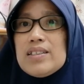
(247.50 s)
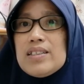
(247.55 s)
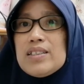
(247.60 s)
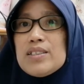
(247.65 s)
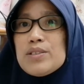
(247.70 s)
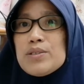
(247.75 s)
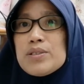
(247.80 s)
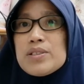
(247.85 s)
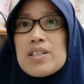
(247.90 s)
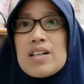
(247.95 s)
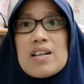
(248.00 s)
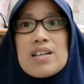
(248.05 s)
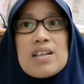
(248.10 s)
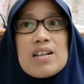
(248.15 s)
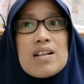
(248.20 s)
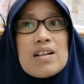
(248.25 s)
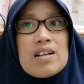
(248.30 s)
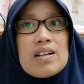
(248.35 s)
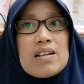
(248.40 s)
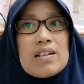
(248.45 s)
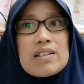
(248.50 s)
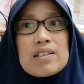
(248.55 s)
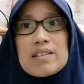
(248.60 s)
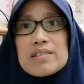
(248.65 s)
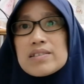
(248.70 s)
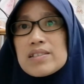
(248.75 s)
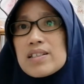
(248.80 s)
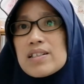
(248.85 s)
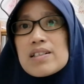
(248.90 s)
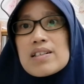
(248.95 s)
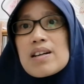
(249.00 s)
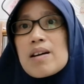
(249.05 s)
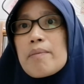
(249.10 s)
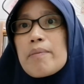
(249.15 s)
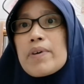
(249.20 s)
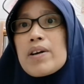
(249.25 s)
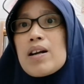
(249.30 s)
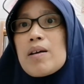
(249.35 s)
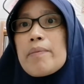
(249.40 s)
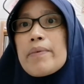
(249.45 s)
itu saya saya
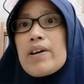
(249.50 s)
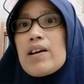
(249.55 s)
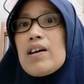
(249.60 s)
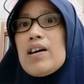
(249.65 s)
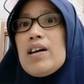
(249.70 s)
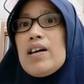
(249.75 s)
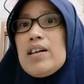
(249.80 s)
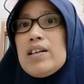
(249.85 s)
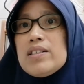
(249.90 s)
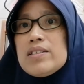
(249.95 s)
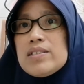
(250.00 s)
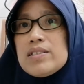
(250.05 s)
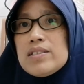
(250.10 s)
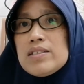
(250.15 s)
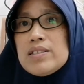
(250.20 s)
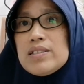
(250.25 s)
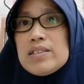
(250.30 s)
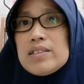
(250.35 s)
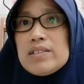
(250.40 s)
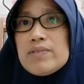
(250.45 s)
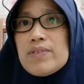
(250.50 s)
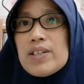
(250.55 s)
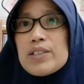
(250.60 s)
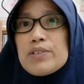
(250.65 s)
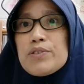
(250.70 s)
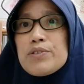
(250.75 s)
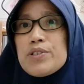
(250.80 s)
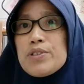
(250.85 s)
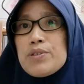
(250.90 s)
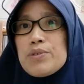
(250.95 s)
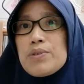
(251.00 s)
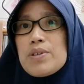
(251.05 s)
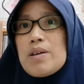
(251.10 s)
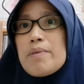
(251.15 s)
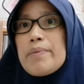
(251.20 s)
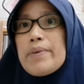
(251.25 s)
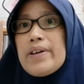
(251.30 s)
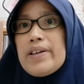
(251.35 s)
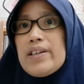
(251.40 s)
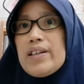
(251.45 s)
nggak pernah PKL di waktu di
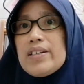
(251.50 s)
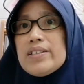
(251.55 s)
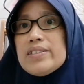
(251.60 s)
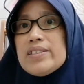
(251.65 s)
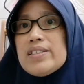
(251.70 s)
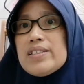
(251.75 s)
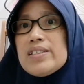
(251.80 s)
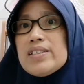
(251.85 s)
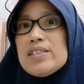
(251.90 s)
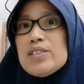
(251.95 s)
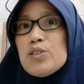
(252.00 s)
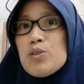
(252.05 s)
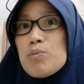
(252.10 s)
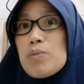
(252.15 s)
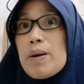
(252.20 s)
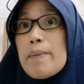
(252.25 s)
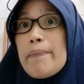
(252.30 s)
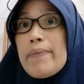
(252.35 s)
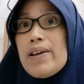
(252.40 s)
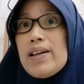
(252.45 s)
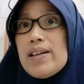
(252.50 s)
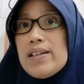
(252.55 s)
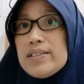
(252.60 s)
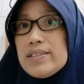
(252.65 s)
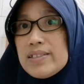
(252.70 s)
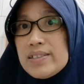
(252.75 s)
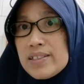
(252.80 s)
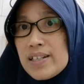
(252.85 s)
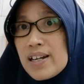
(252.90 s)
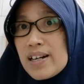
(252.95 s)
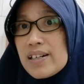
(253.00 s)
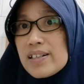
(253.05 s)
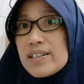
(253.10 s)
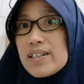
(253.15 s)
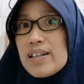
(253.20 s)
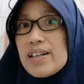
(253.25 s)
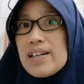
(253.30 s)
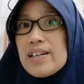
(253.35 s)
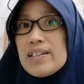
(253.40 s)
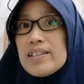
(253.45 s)
Surabaya jadi cuma belajar
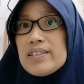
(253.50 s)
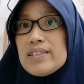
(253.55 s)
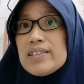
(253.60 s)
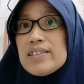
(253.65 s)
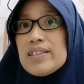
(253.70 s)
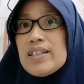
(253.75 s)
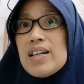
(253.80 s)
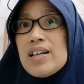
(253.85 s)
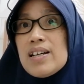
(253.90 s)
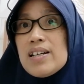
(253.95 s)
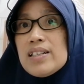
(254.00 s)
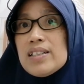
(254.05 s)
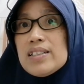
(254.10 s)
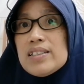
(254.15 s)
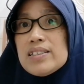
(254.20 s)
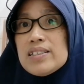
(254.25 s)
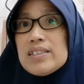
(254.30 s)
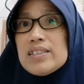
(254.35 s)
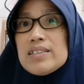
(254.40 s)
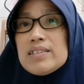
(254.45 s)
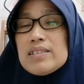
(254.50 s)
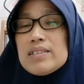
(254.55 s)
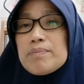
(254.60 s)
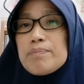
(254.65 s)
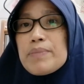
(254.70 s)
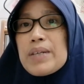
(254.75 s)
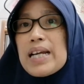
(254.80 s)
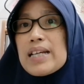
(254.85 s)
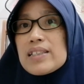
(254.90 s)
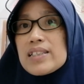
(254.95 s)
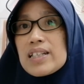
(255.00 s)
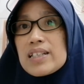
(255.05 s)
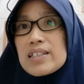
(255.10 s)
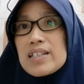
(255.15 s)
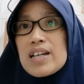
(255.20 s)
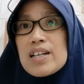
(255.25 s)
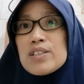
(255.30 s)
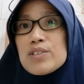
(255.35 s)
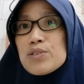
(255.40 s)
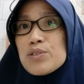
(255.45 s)
dan e,
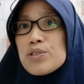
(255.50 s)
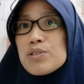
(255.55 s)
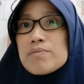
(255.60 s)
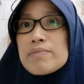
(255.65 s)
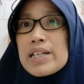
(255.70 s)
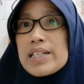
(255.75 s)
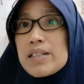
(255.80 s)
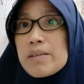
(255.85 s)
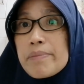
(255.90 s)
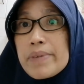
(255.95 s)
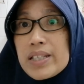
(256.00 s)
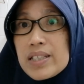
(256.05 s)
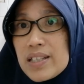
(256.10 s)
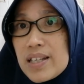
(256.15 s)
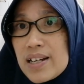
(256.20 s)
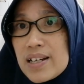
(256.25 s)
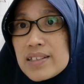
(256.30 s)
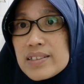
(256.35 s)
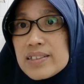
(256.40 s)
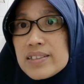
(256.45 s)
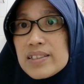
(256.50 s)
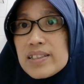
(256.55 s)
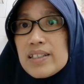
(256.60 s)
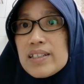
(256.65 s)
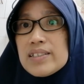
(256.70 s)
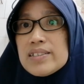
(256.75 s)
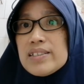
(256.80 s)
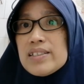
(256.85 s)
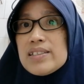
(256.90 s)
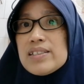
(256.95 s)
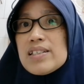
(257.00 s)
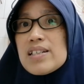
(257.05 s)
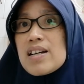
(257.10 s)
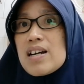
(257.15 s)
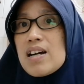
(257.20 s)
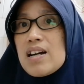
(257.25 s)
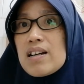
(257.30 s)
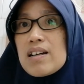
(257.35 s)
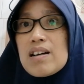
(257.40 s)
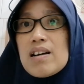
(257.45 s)
prakteknya itu cuma di PT aja jadi
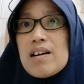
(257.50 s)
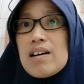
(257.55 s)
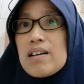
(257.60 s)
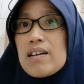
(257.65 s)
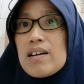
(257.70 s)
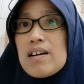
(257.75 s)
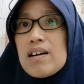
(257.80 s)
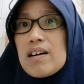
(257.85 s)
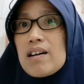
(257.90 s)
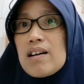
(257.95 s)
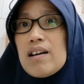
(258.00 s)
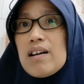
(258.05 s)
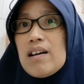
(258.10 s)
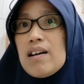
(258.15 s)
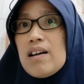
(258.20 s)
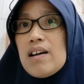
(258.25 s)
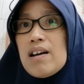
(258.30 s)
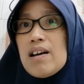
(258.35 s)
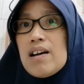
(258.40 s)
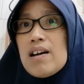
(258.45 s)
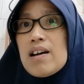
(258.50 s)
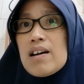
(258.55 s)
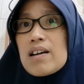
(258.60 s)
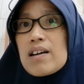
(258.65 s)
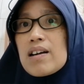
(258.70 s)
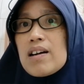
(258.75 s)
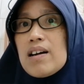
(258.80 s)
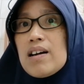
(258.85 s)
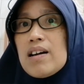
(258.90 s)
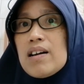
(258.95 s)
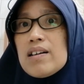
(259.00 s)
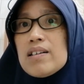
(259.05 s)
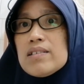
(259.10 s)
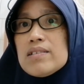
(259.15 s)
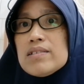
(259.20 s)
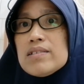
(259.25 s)
nggak nggak nggak nggak nggak